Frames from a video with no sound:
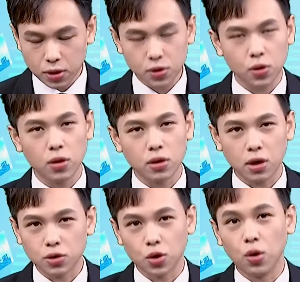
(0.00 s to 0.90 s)
是说
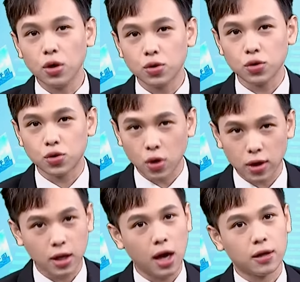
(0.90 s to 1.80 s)
所谓说
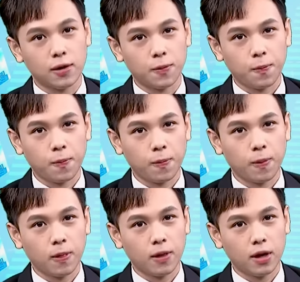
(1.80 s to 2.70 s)
赚大的，
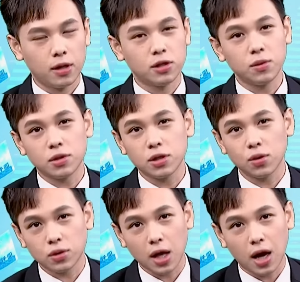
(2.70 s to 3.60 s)
哎，这这
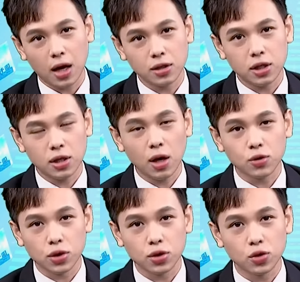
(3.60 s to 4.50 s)
种大行情要
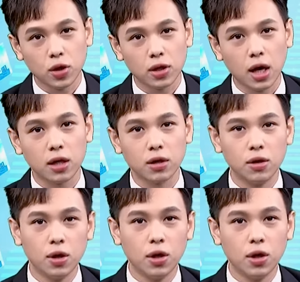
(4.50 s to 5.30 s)
赚就赚大的。